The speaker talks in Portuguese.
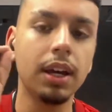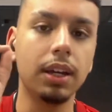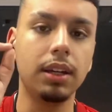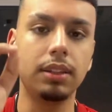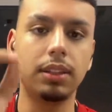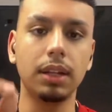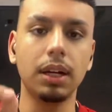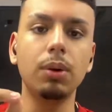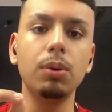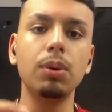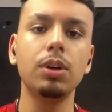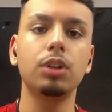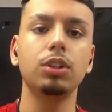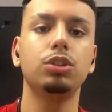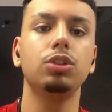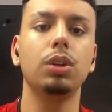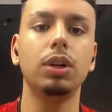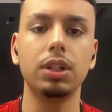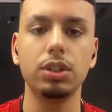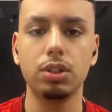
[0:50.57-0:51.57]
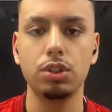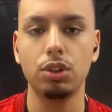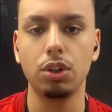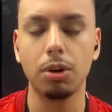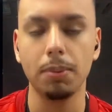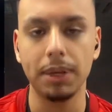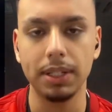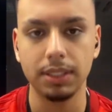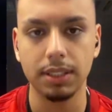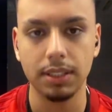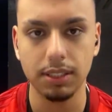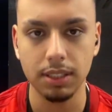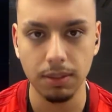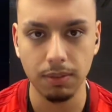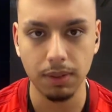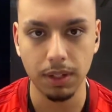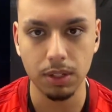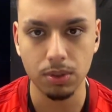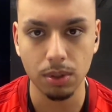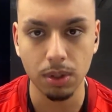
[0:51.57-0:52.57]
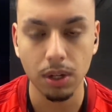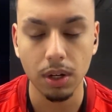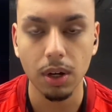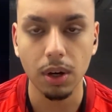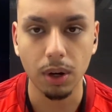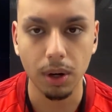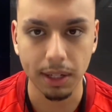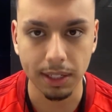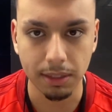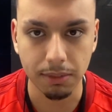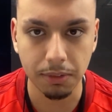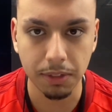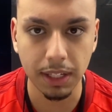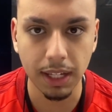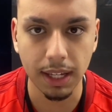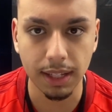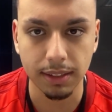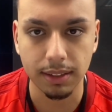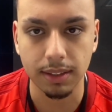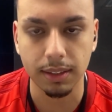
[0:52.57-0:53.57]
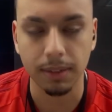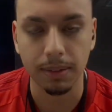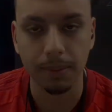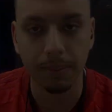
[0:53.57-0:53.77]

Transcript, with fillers: Então, só antes de começar esse vídeo, roda a vinheta.